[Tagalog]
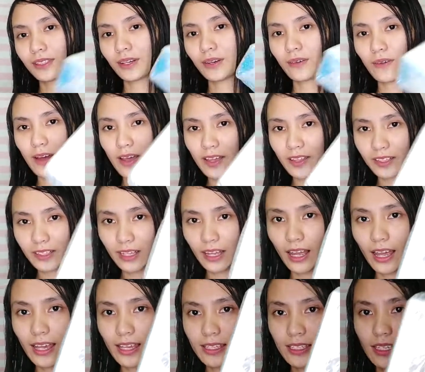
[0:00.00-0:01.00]
So, ayun
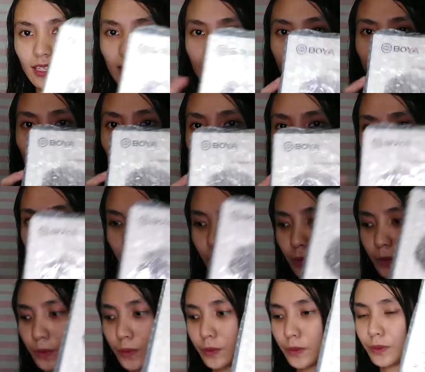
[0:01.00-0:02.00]
guys, sa laman
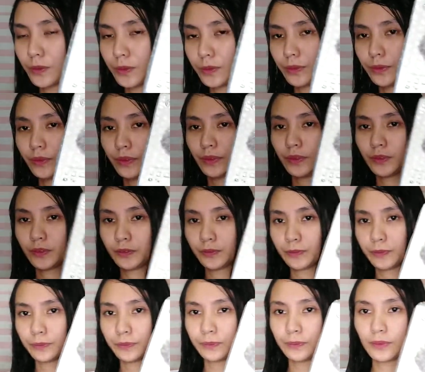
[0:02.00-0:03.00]
nung
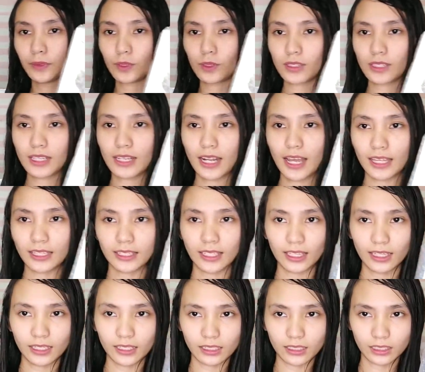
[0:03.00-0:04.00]
sa
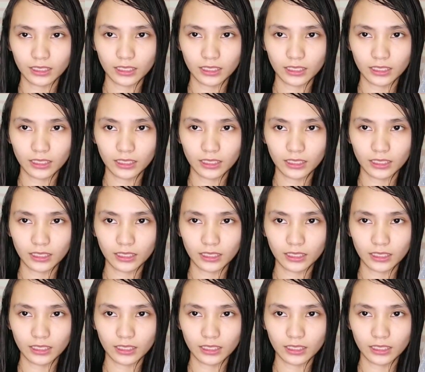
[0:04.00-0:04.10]
nating